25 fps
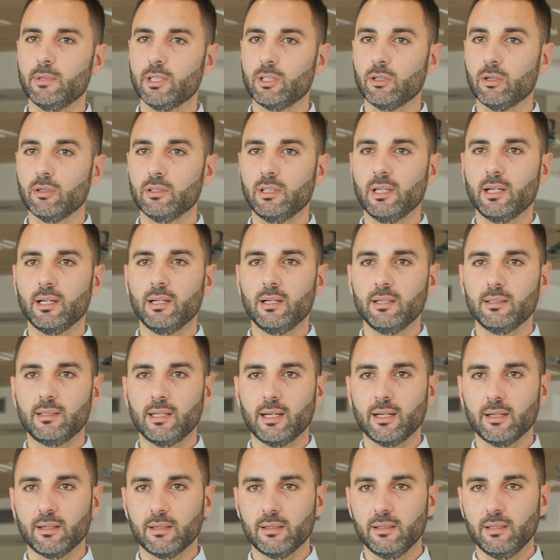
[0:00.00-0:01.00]
metodiche e le
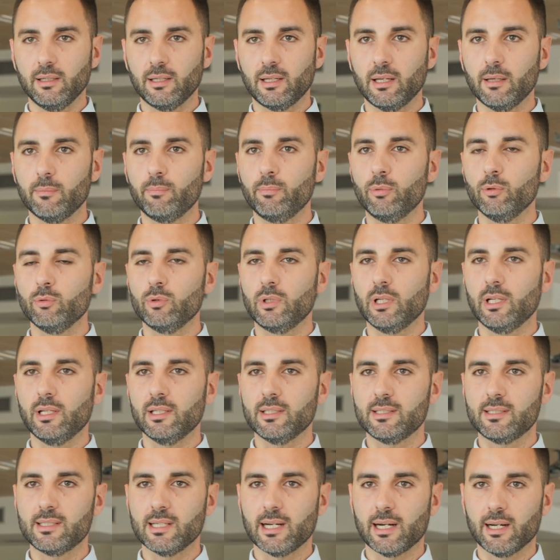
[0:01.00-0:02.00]
tecniche più
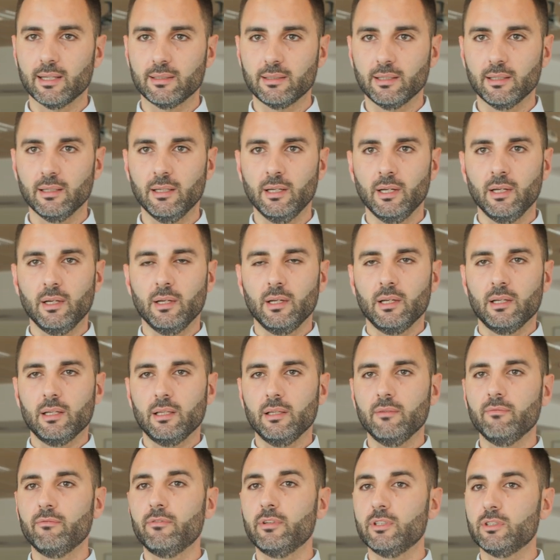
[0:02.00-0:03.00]
utilizzate
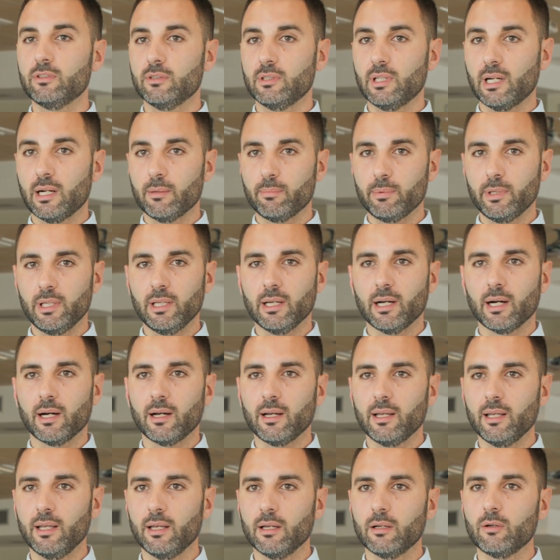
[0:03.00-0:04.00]
in fisioterapia
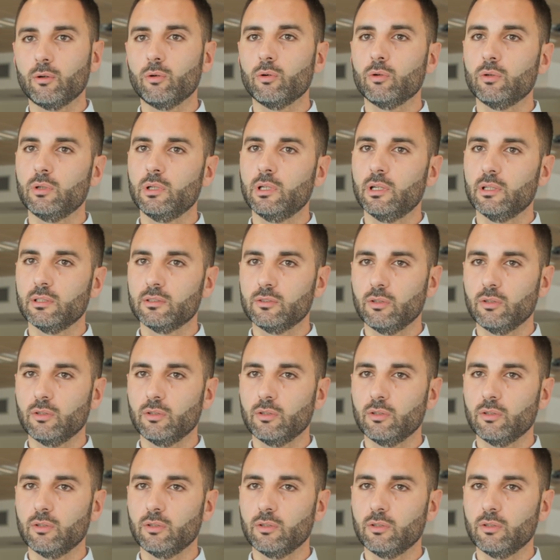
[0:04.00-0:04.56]
e con